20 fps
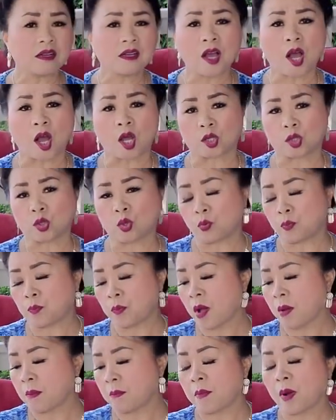ờ tu
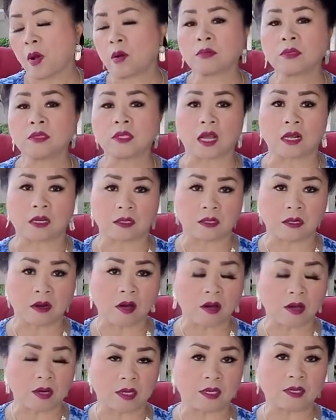bao mong đầu
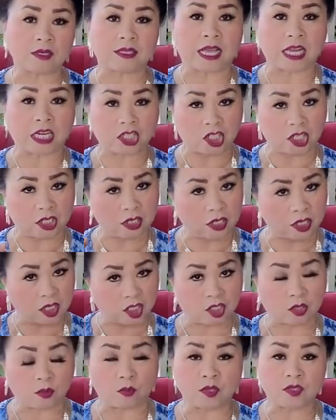no nữa ta chỉ nên
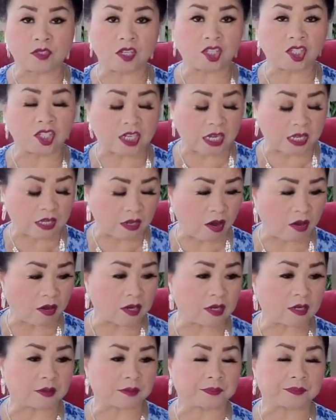chúng mất cho xe nhỏ
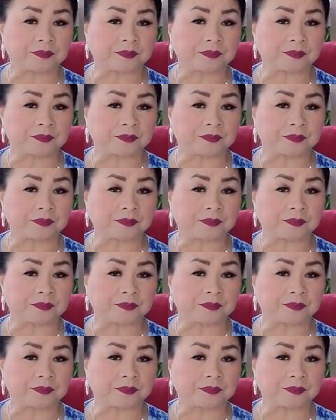nữa